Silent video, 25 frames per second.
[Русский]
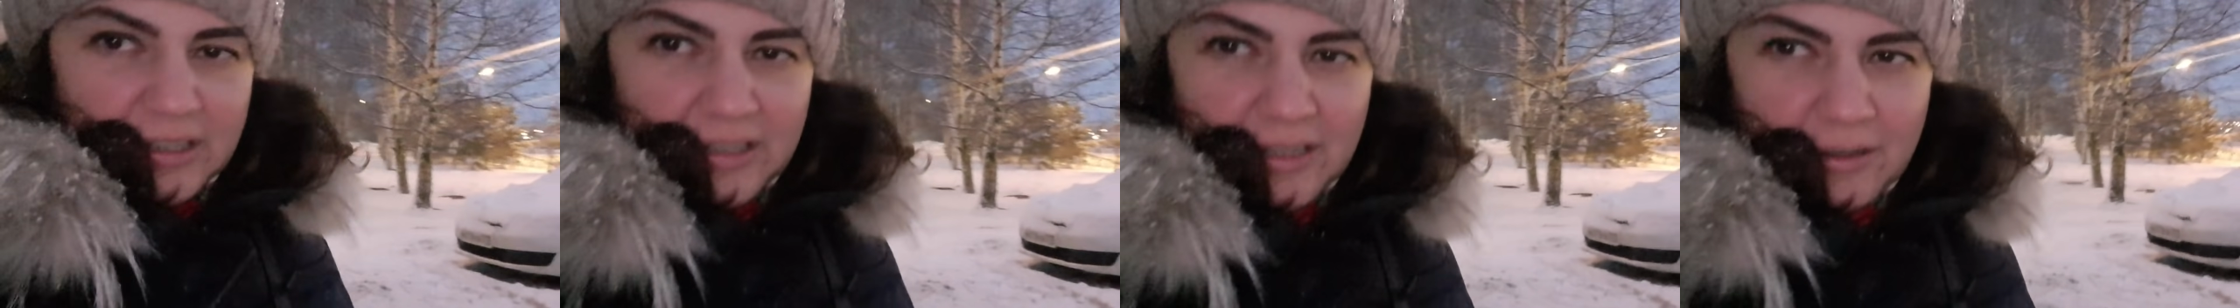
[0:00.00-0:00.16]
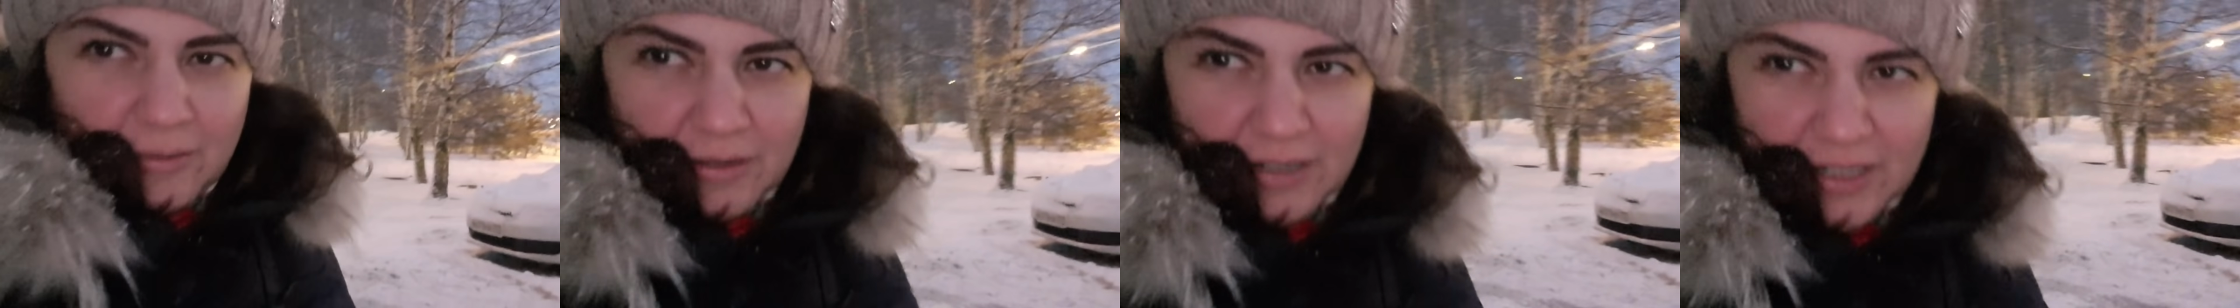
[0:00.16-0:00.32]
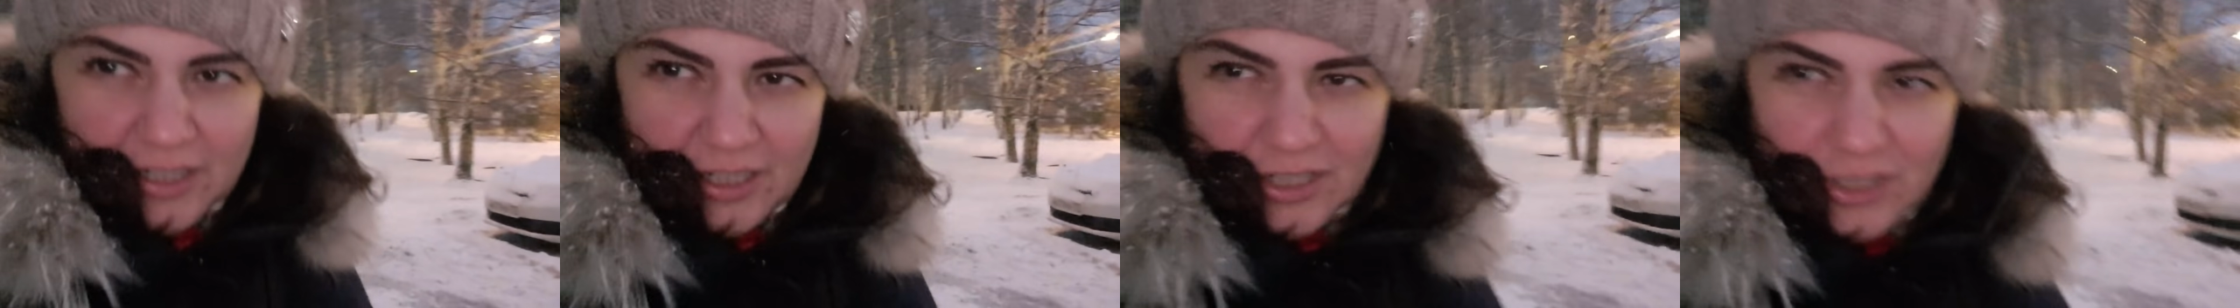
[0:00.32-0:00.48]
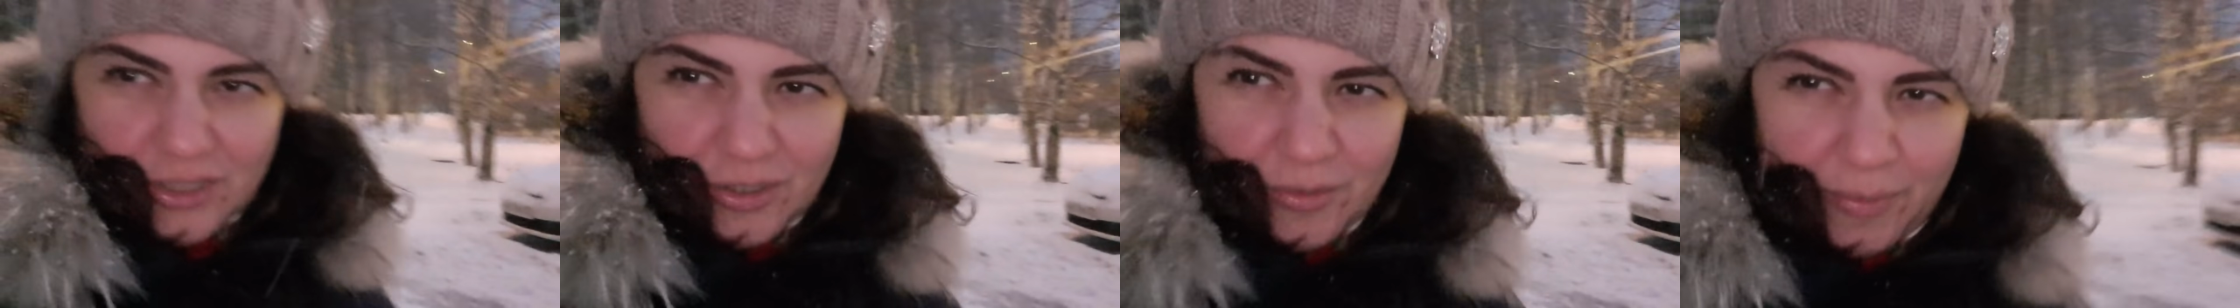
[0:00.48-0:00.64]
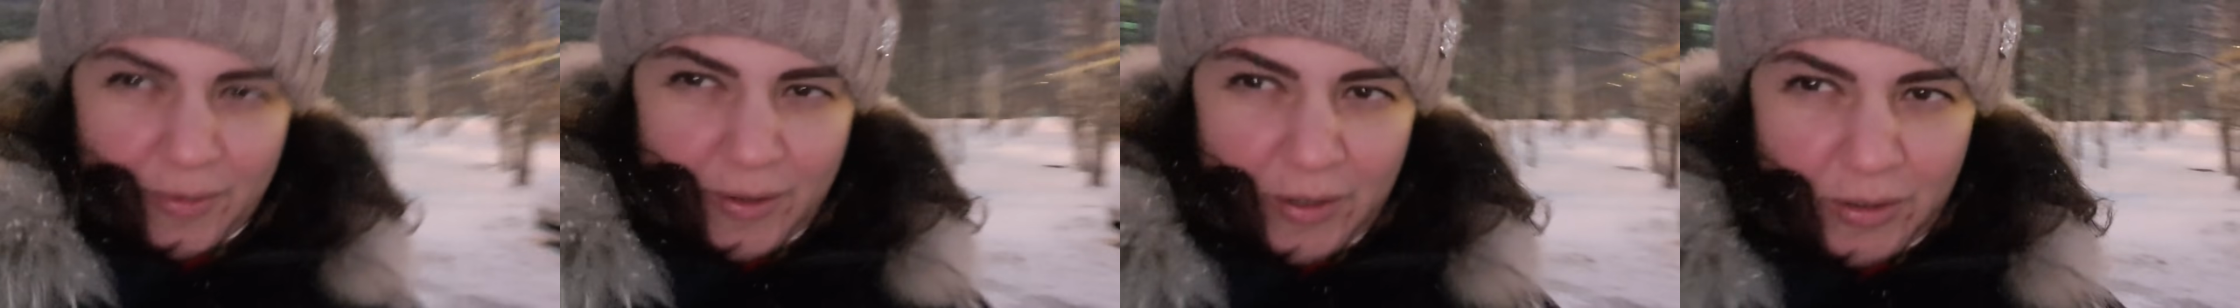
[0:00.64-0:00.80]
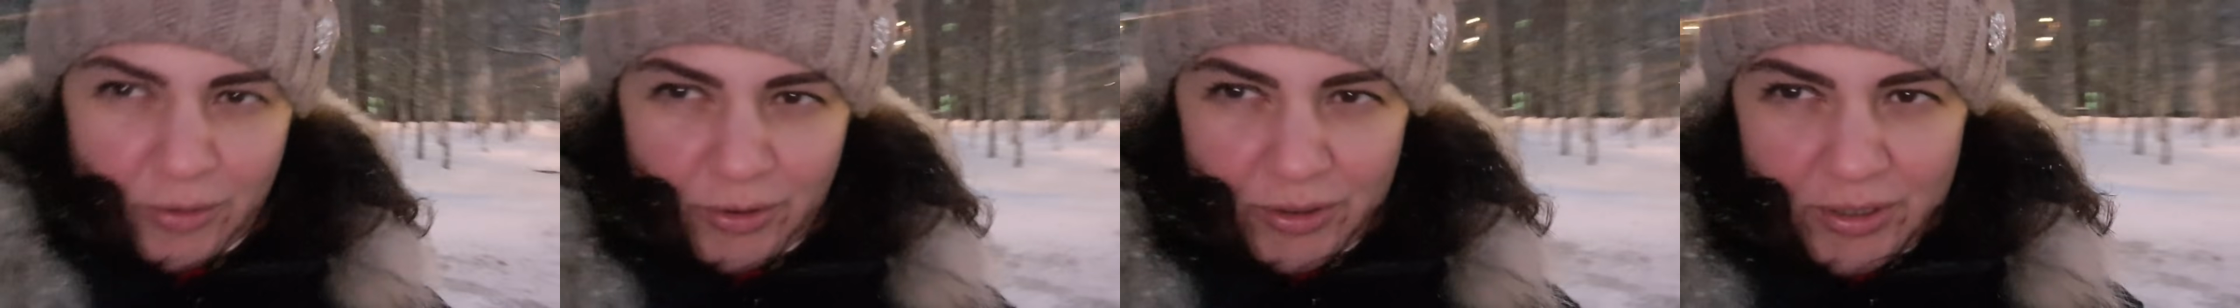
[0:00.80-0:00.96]
и там хорошо
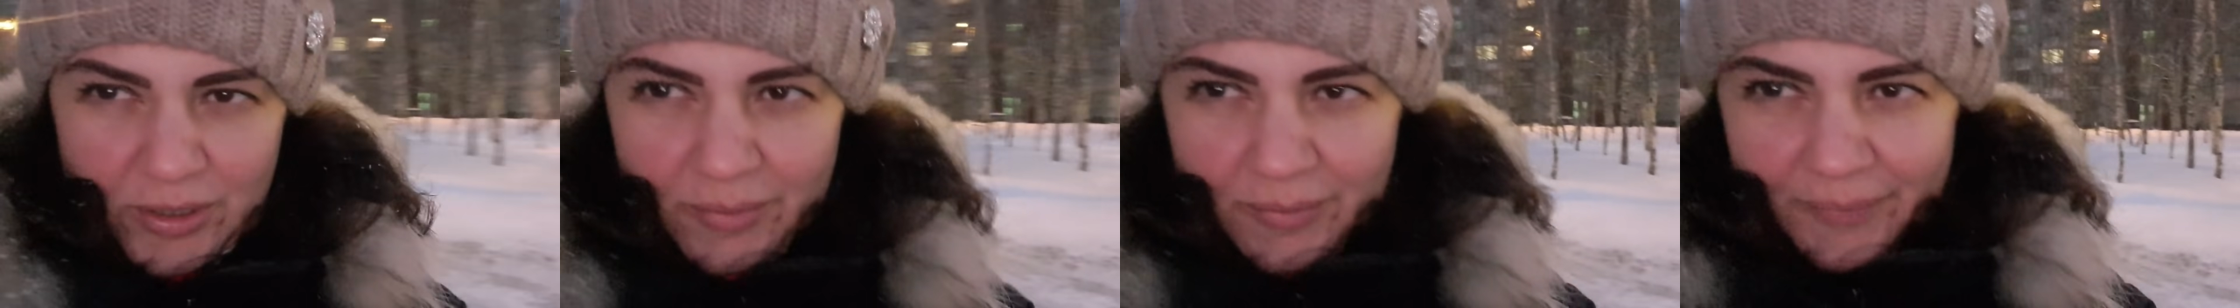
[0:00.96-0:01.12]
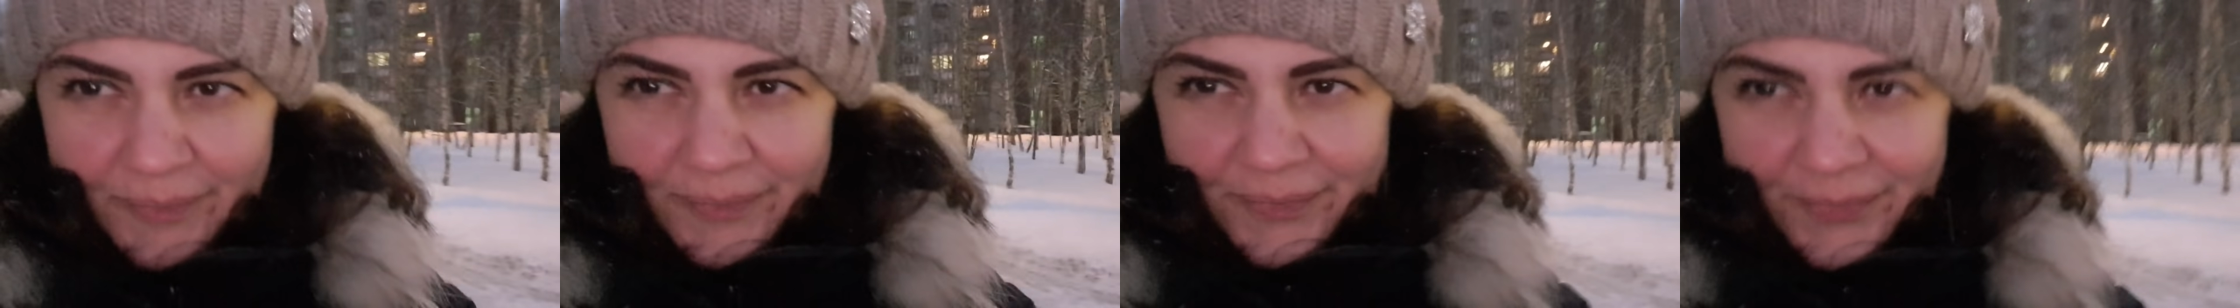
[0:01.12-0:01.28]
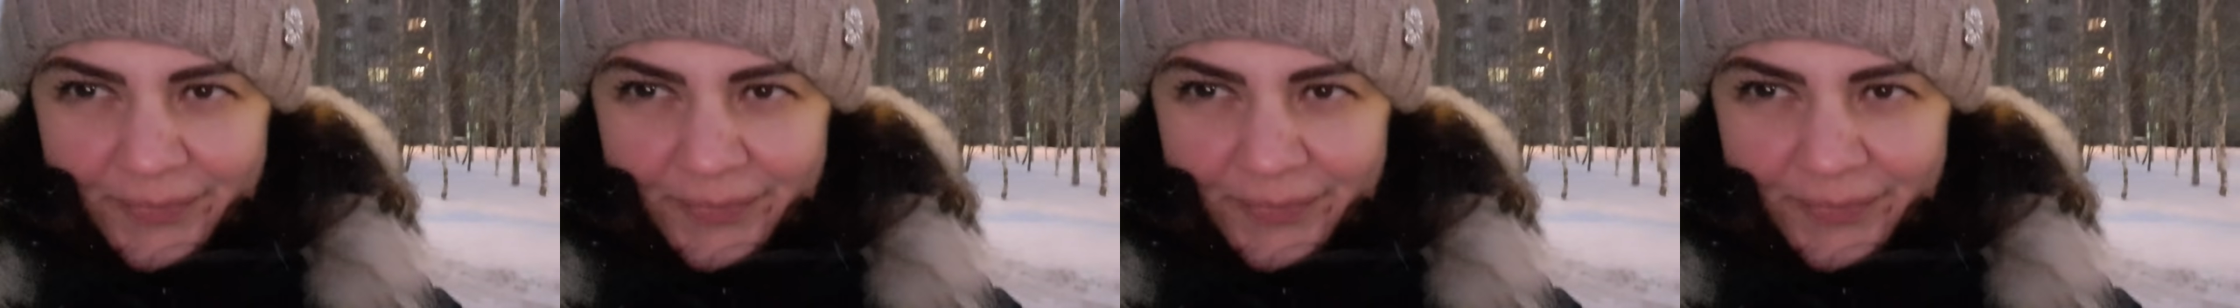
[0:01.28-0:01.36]
походим.